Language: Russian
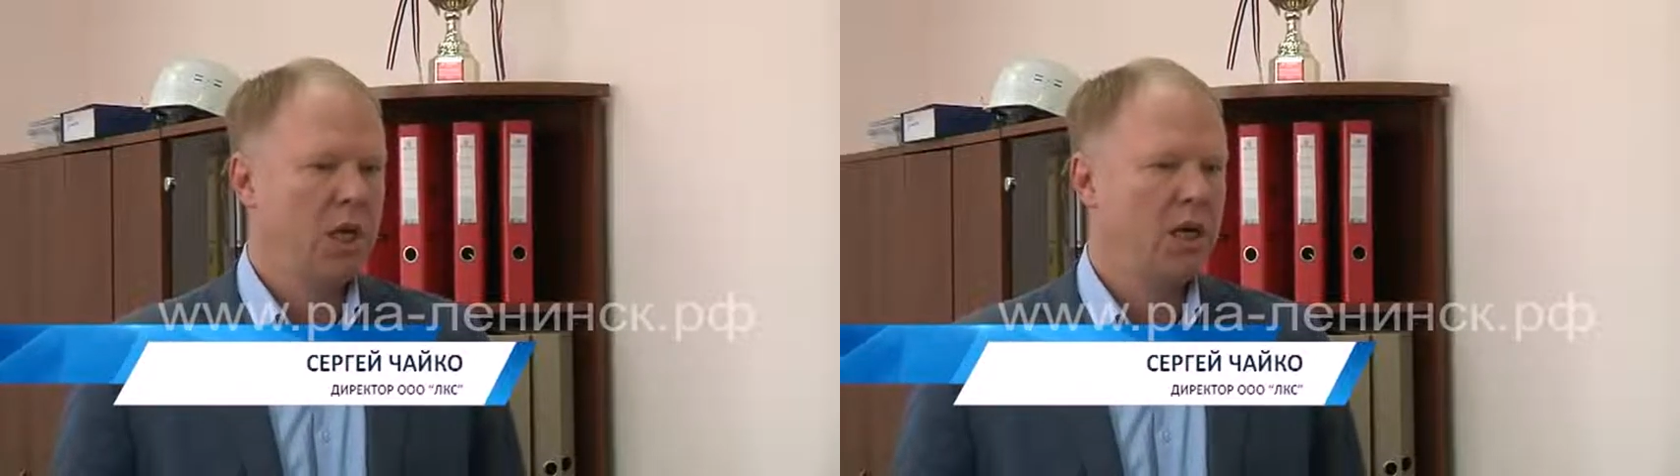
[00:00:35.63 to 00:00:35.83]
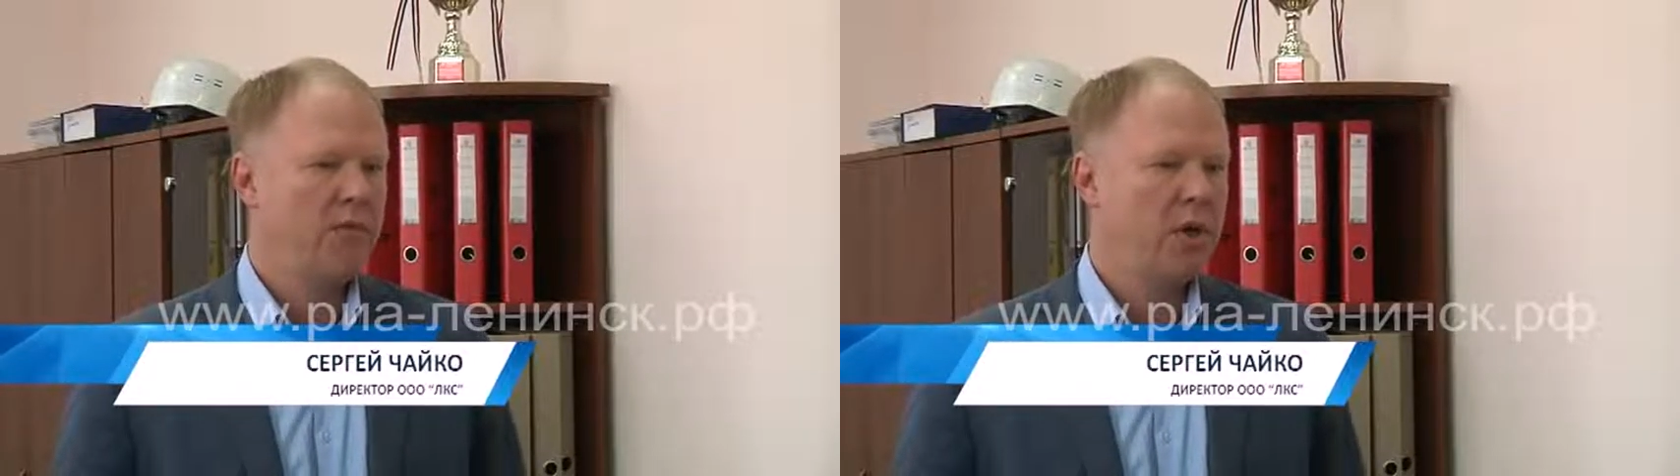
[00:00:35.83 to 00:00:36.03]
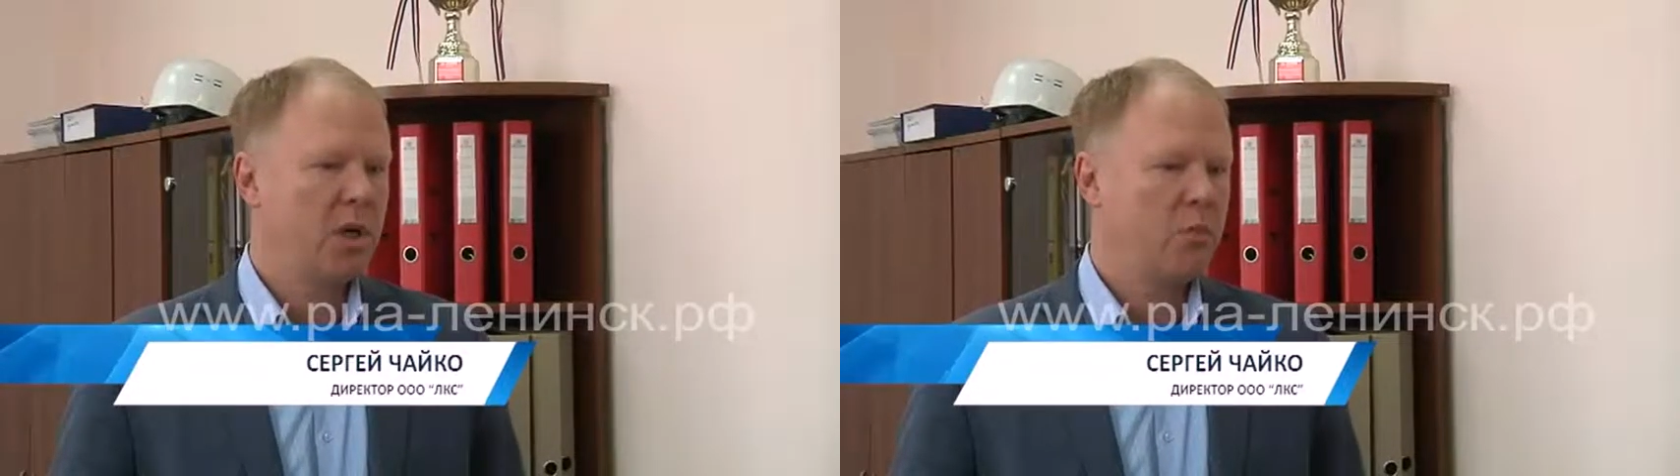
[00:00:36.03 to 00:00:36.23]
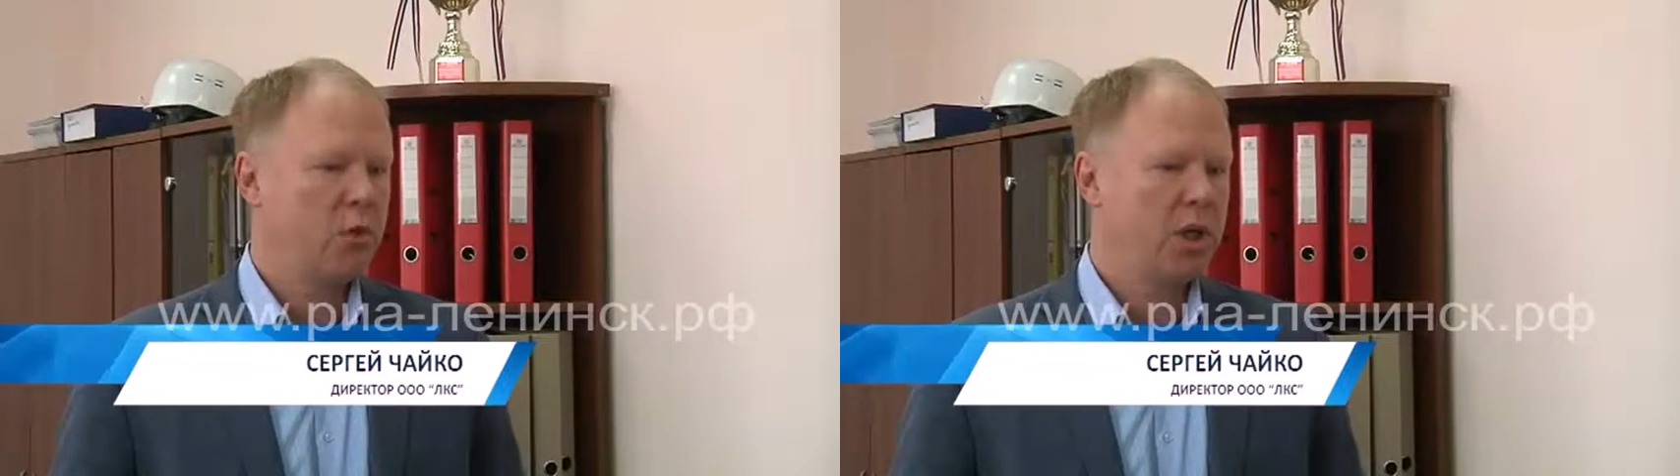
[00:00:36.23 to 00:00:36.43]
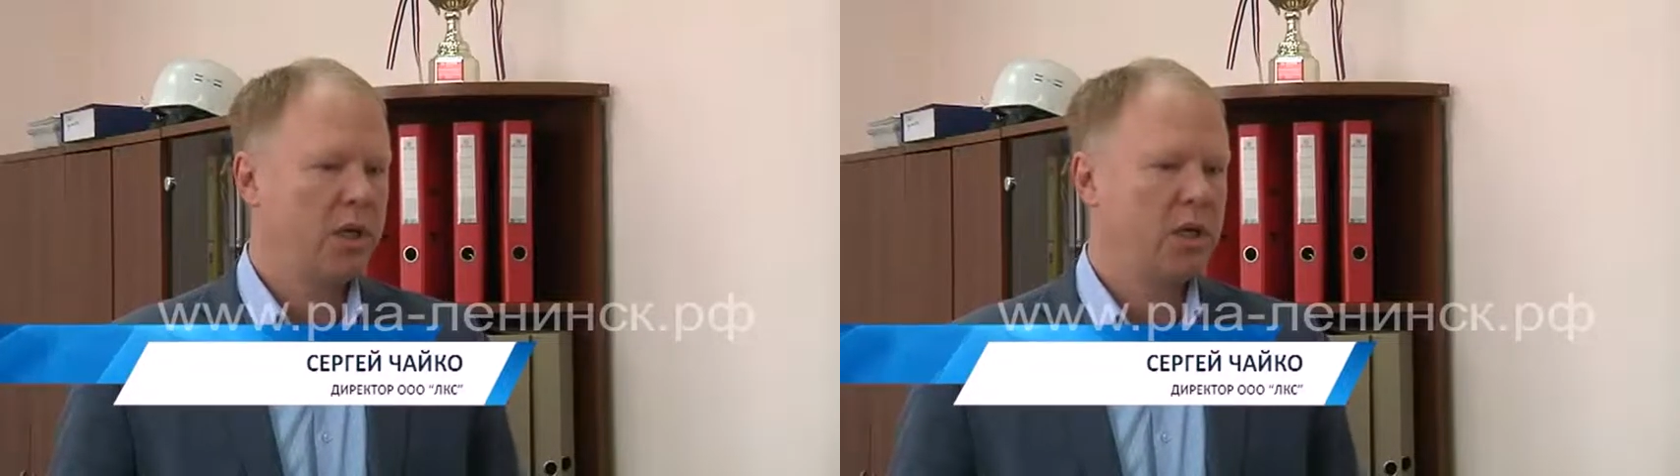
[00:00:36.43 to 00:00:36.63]
График
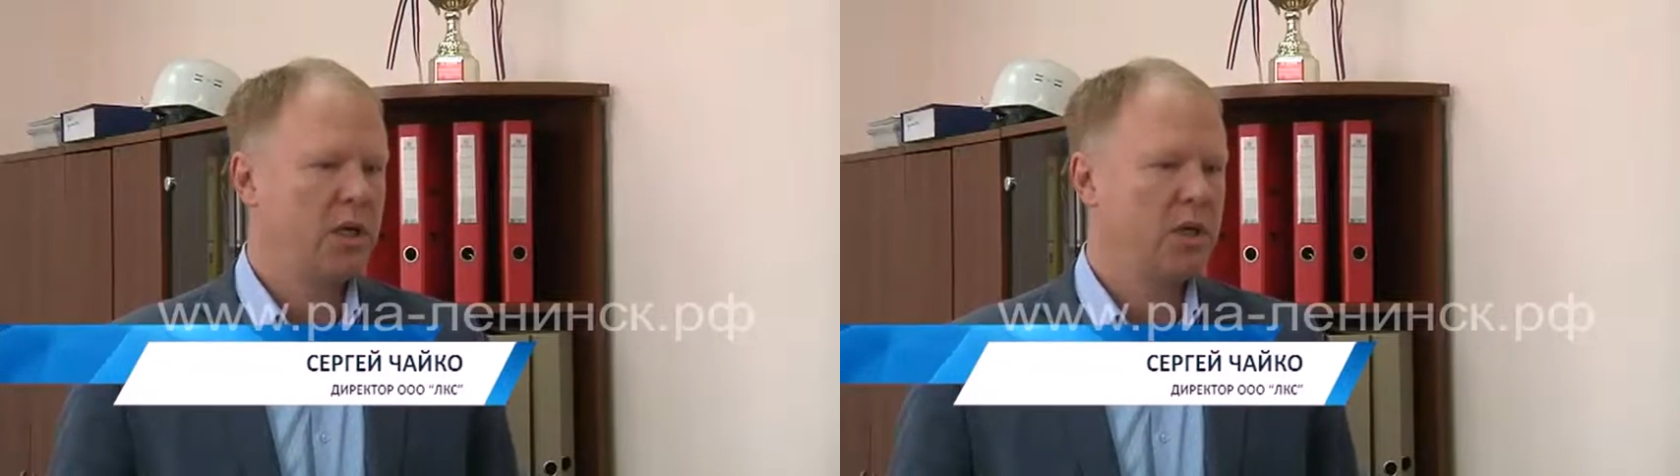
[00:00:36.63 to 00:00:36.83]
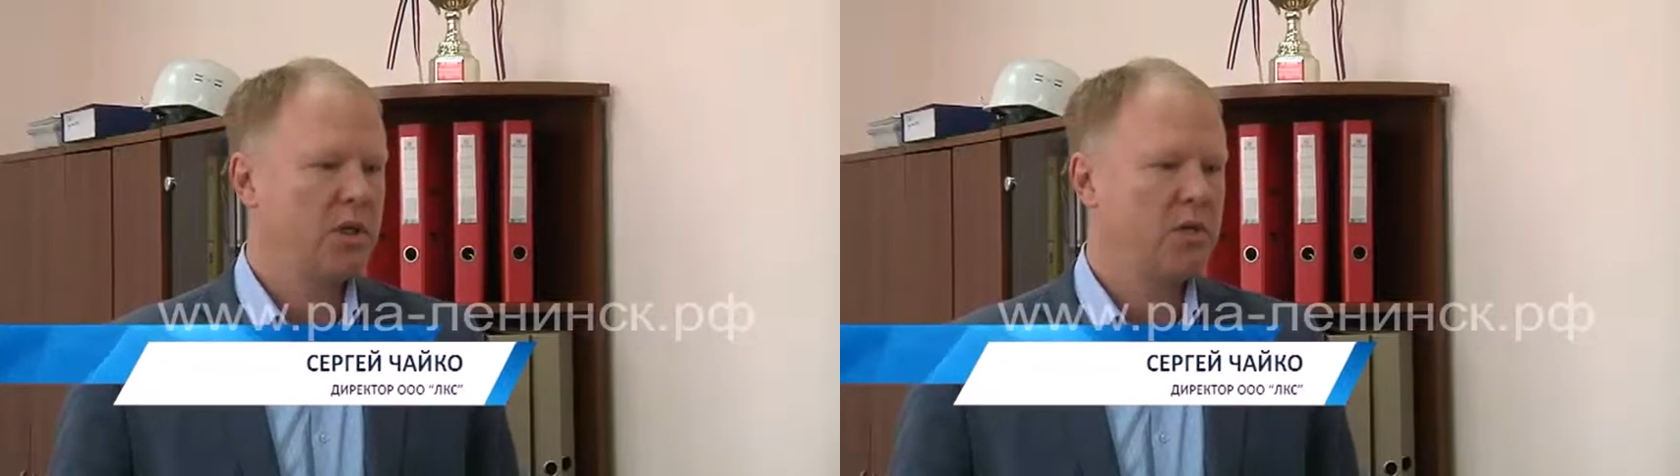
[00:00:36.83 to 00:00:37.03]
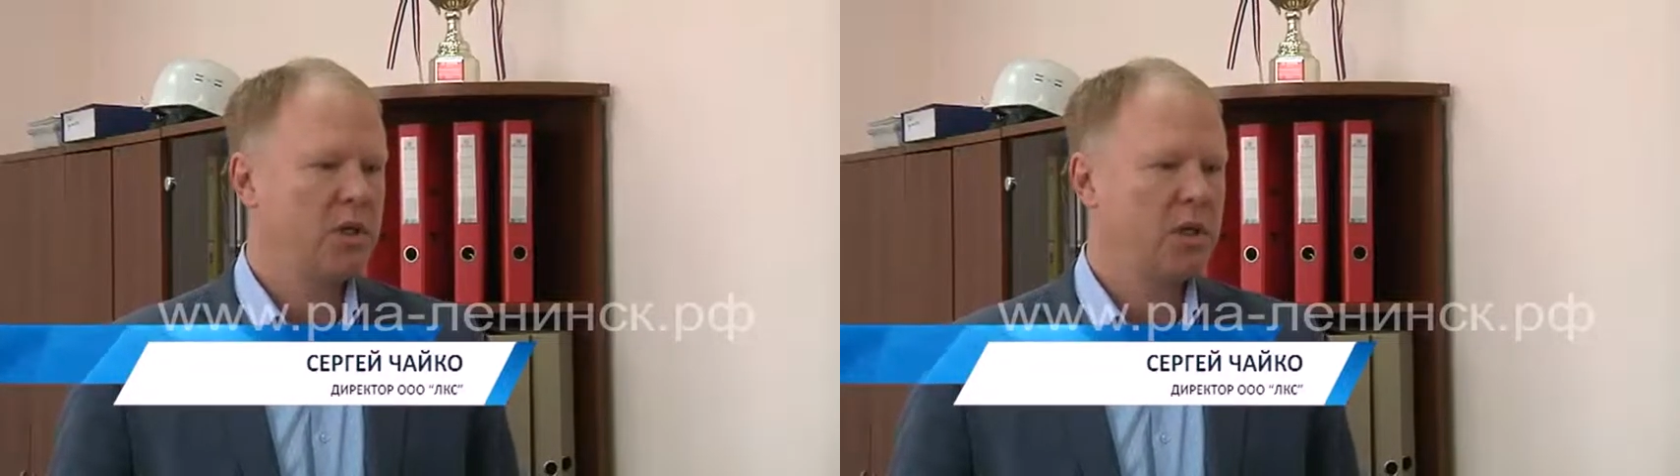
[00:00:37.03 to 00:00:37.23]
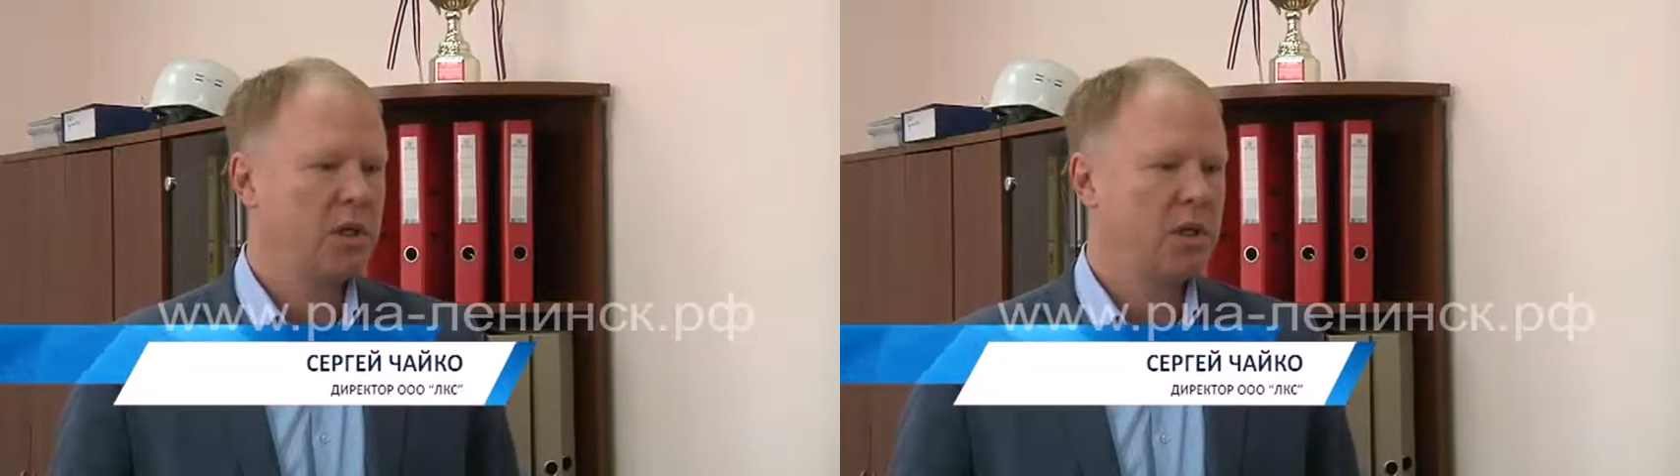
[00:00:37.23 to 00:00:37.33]
работы котельной зависит